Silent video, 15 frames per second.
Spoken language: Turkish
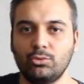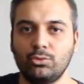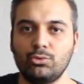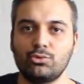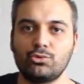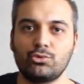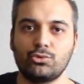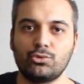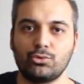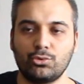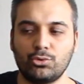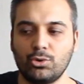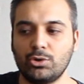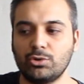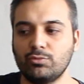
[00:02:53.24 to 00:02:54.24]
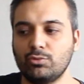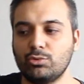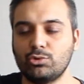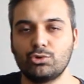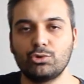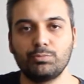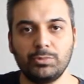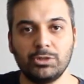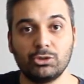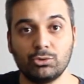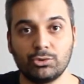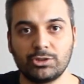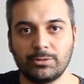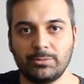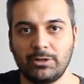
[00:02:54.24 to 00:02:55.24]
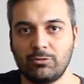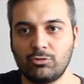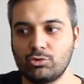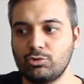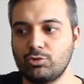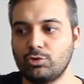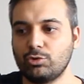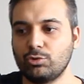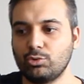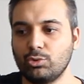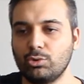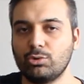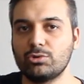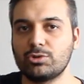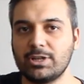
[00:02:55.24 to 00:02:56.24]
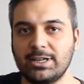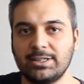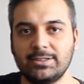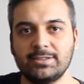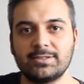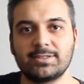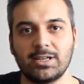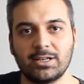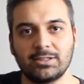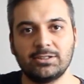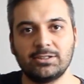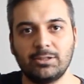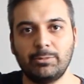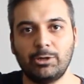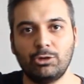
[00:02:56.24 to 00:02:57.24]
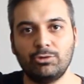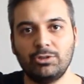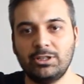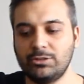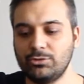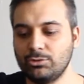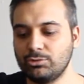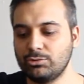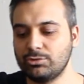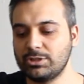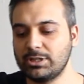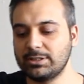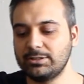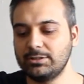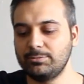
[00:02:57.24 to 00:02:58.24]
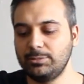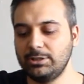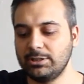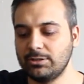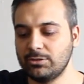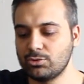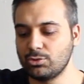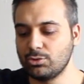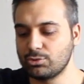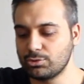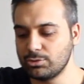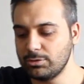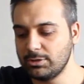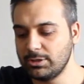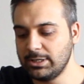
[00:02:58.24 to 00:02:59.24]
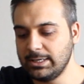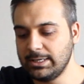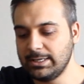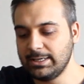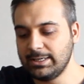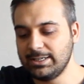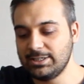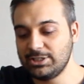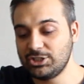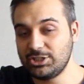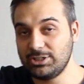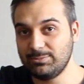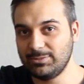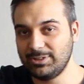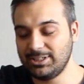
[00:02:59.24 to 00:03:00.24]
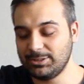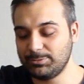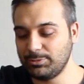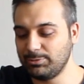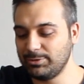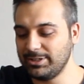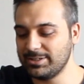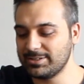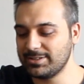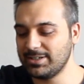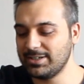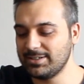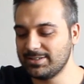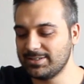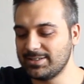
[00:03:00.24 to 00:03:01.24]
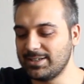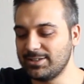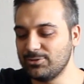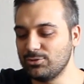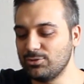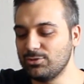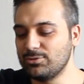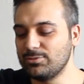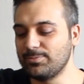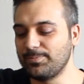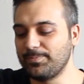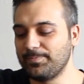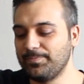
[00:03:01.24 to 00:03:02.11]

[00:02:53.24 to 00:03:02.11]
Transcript: 2, 3, 4 vuruşluk bir nota mevcut. Doğru saydığınız takdirde melodi yerine oturacaktır. Bilginiz olsun. Şimdi ritmi biraz daha hızlandırıyorum.